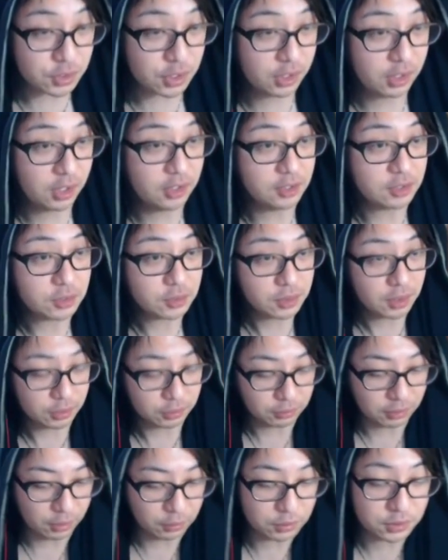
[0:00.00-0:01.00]
つしかないです
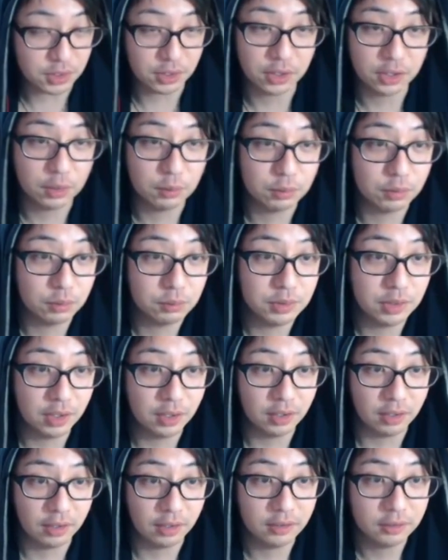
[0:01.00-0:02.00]
よ。あとはお酒でも飲み
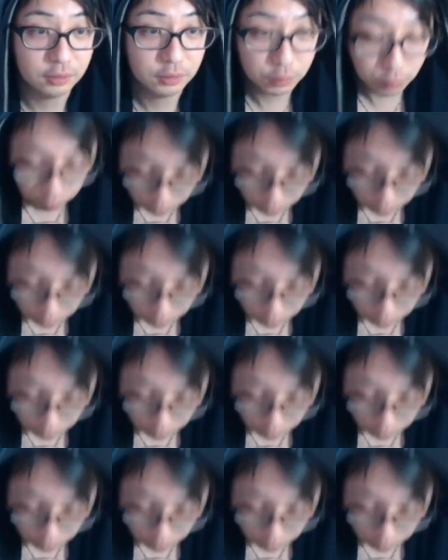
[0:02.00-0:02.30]
ながら。